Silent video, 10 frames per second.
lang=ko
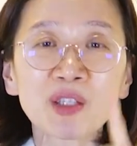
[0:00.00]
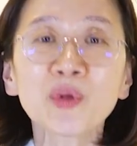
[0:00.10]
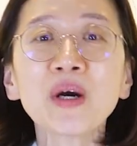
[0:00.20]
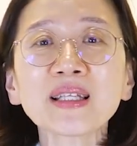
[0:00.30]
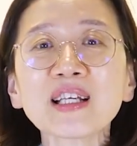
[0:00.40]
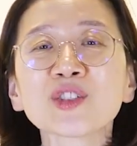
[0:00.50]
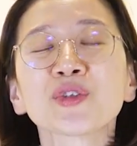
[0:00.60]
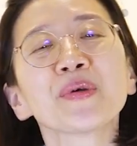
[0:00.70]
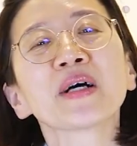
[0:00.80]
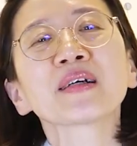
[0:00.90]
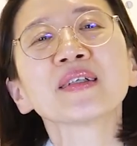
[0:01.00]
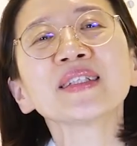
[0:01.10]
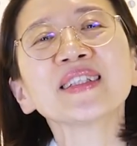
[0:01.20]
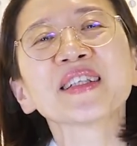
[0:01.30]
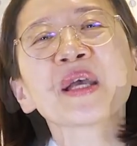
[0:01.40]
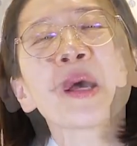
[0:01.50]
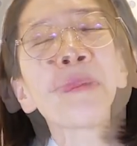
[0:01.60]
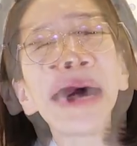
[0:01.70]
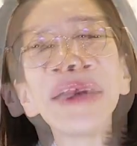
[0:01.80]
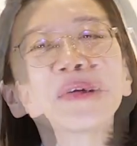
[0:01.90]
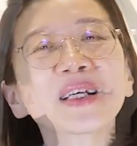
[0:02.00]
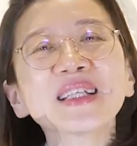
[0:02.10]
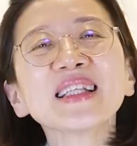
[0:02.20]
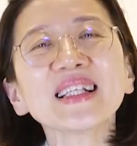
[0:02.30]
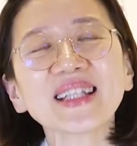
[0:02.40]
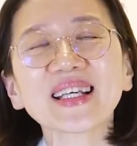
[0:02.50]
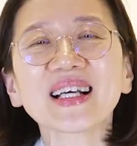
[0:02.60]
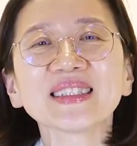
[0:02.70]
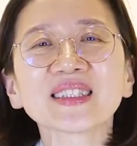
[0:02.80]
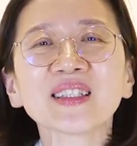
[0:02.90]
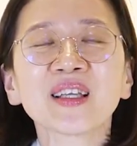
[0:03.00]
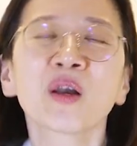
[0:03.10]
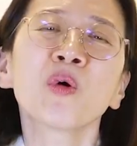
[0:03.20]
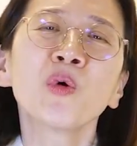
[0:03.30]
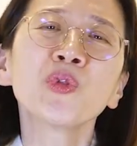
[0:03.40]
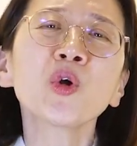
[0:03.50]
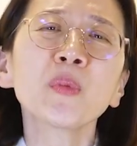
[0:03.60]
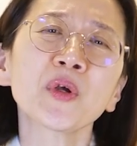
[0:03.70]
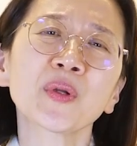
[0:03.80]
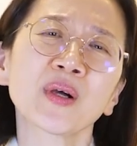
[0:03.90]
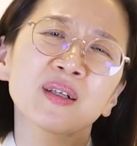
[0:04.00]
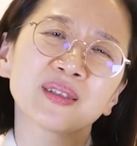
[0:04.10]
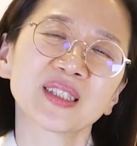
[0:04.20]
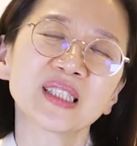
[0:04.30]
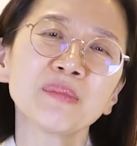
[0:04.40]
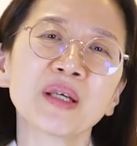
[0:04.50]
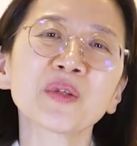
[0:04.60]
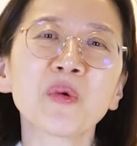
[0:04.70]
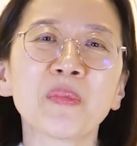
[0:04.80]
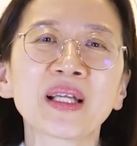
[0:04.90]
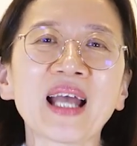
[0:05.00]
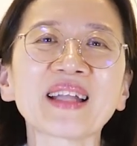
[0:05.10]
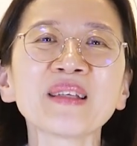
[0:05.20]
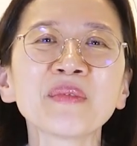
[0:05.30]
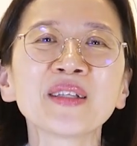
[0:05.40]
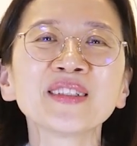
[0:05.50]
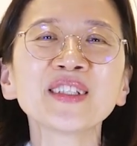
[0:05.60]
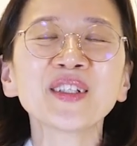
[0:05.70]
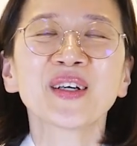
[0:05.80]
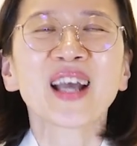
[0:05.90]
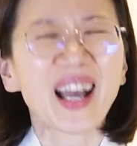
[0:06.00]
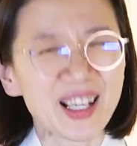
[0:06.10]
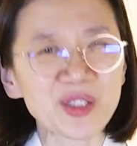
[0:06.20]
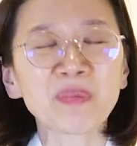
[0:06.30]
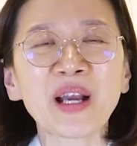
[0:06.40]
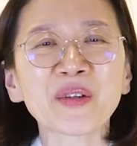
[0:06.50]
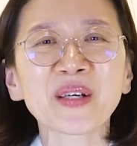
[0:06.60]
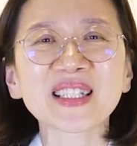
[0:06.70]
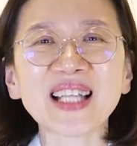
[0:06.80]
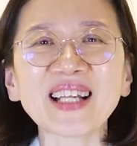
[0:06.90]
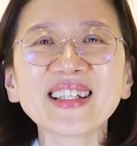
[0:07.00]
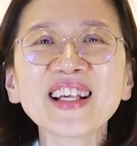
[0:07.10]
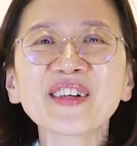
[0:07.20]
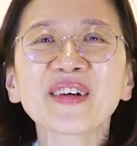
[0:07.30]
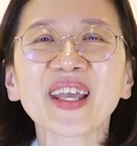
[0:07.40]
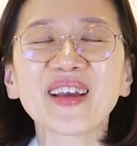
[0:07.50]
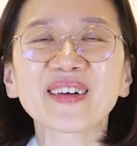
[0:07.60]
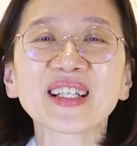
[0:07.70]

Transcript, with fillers: 또 하나 중요한 거는 발효가 끝날 때까지 온도 변화가 극심한 곳만 아니면은요 아주 발효가 잘 될 거예요.